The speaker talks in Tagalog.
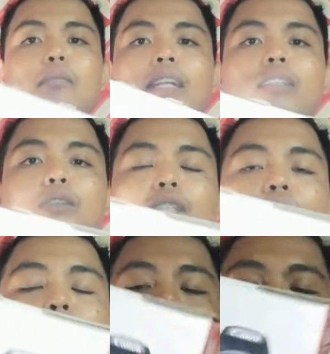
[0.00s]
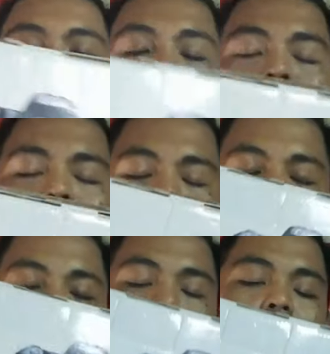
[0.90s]
camera. So, syempre, hindi ko pa
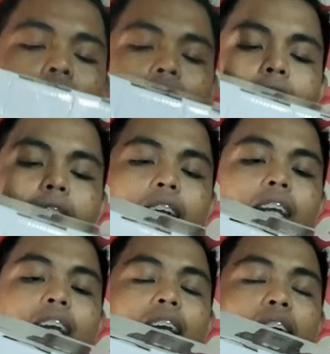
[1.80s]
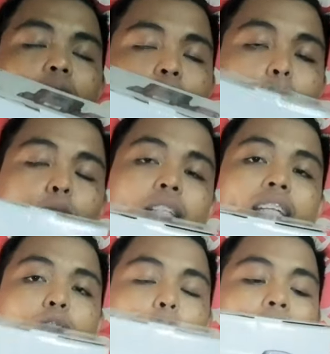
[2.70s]
totally siya
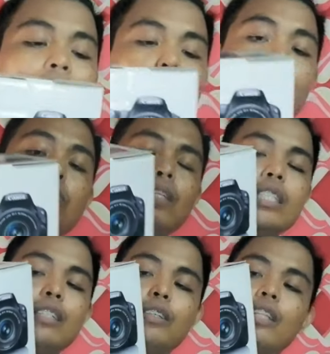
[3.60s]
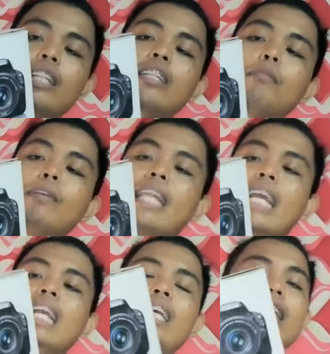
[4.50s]
nabuksan. So, magkano ko ba siya totally
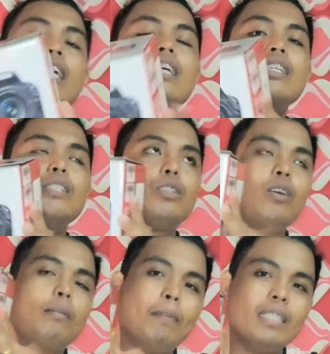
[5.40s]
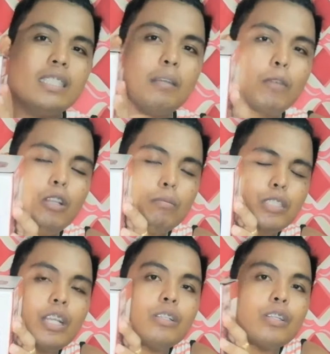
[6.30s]
nabili? So, kapag Samuel mo
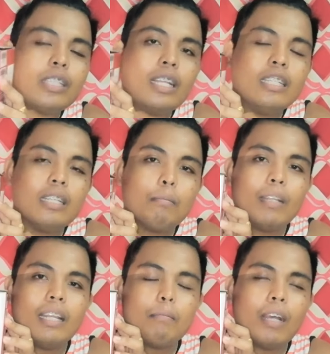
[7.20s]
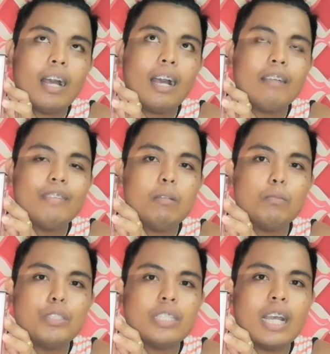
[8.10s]
siya totally nabili, maa-avail
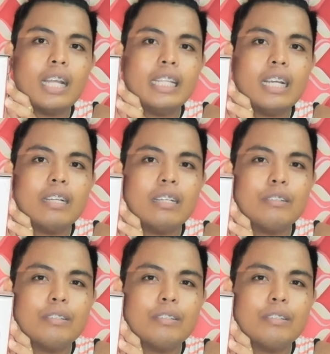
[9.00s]
mo siya ng